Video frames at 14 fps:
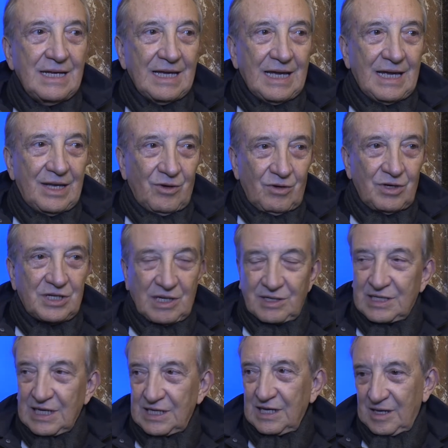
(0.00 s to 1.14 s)
e noi siamo
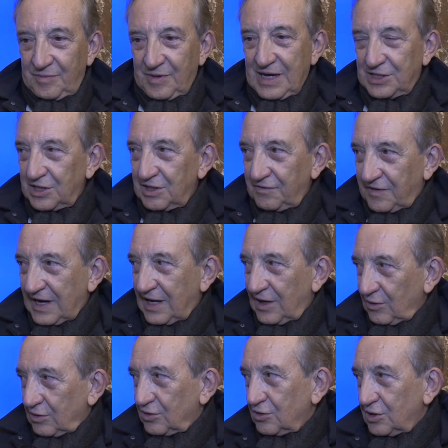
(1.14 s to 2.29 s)
stati capaci di
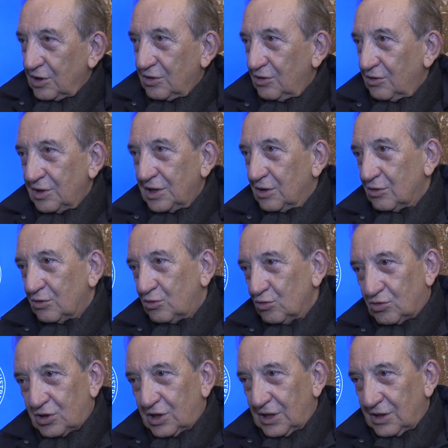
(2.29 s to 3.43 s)
farlo, quando dico noi dico
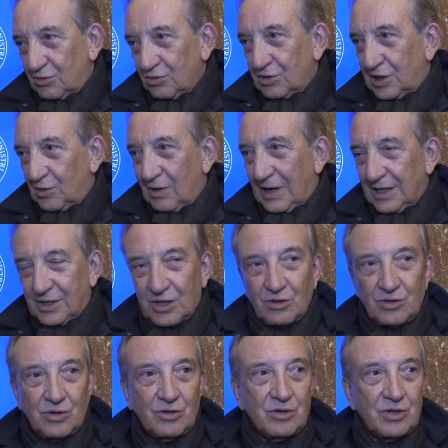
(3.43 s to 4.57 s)
tutti, tutti quanti,
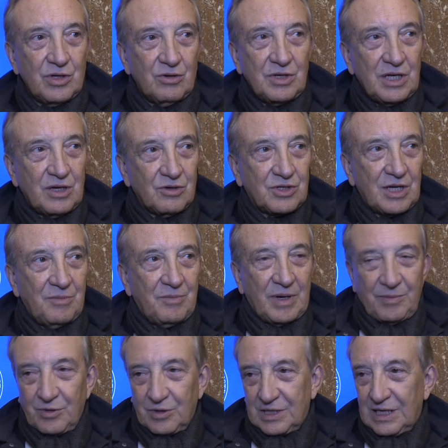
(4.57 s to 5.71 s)
ognuno di noi dico sempre ha
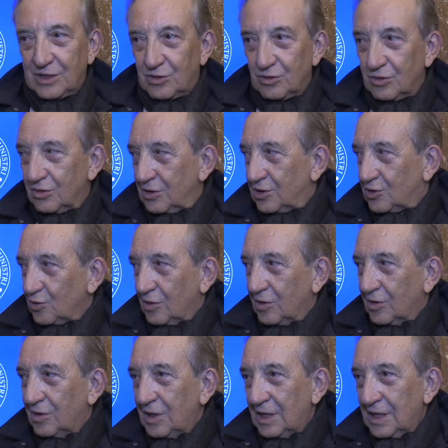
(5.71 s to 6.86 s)
portato il
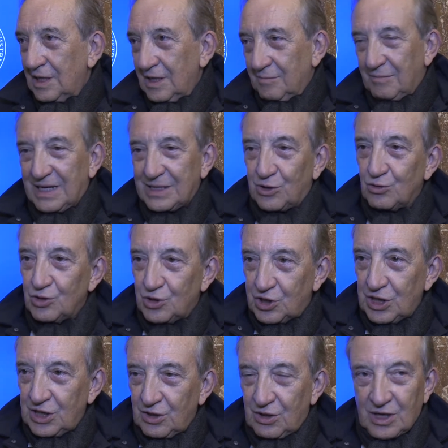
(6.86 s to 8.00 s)
suo
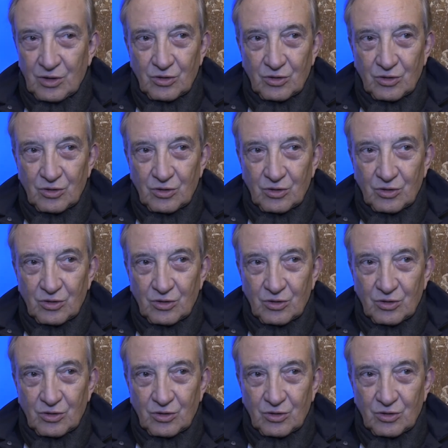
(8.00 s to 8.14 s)
mattoncino alla